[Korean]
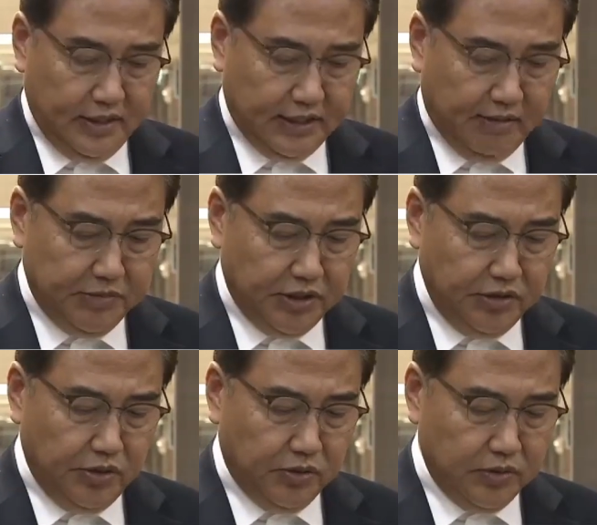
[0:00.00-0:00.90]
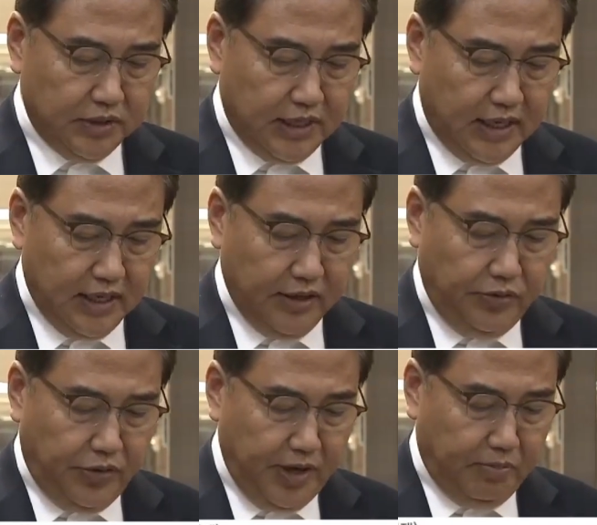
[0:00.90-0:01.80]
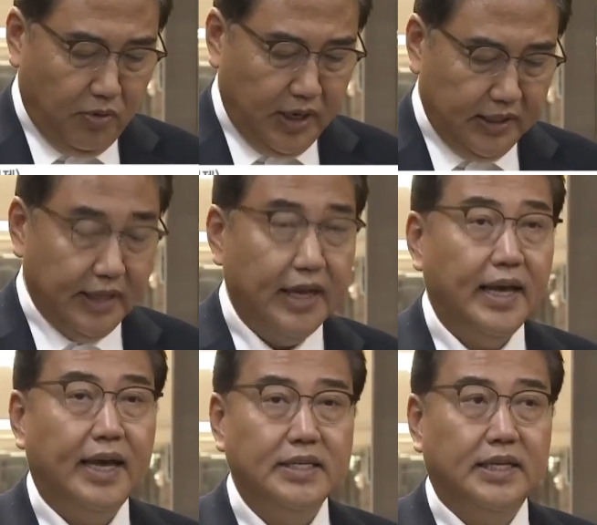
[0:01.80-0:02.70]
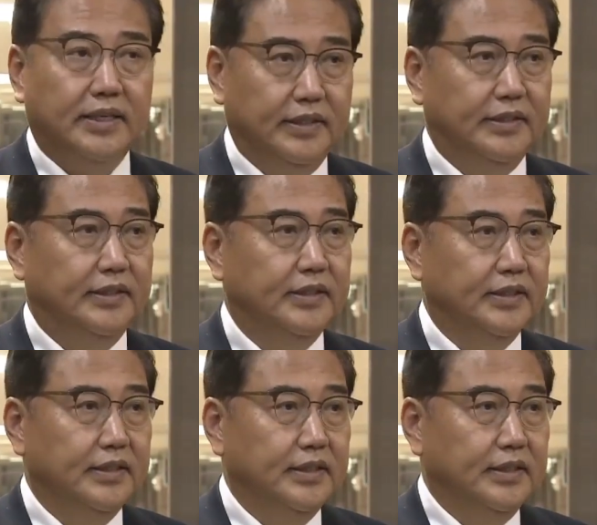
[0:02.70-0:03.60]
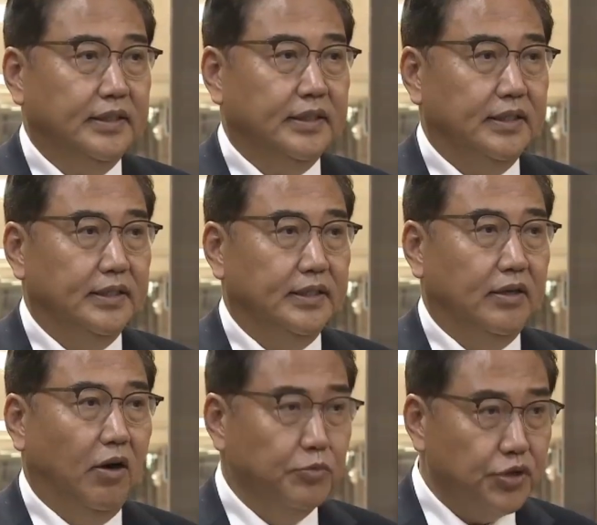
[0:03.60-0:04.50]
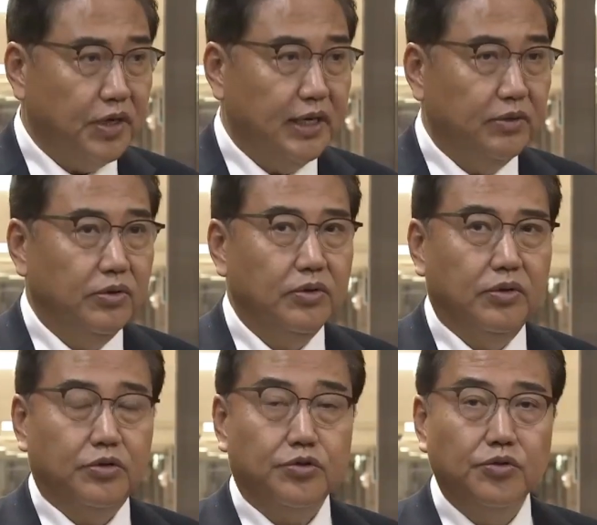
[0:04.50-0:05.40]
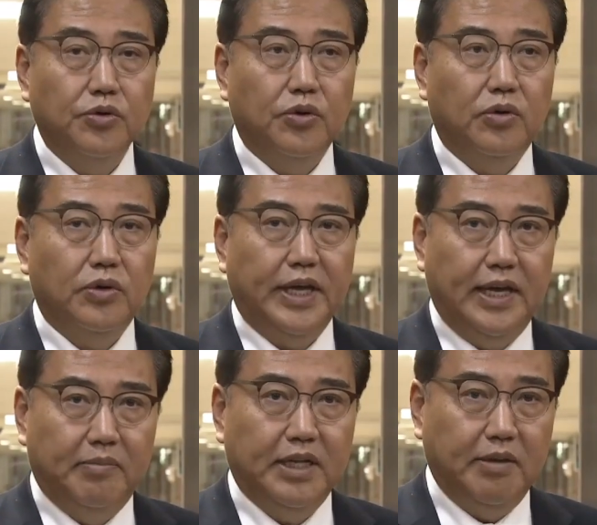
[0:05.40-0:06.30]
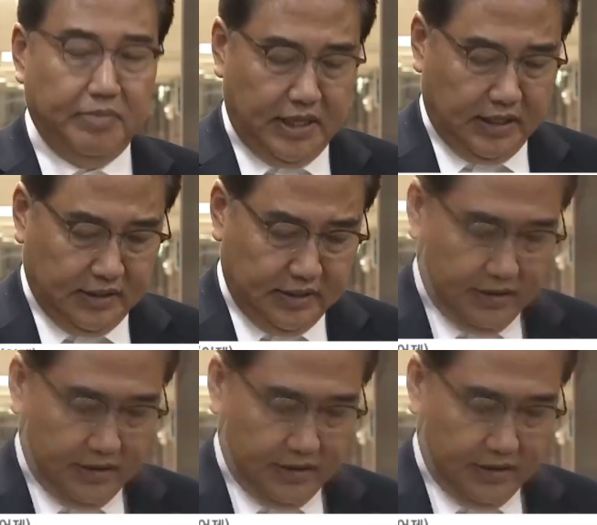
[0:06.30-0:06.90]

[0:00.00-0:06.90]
참전 용사 유해 봉환 행사는 어, 엄숙하고 어, 숭고해야만 합니다.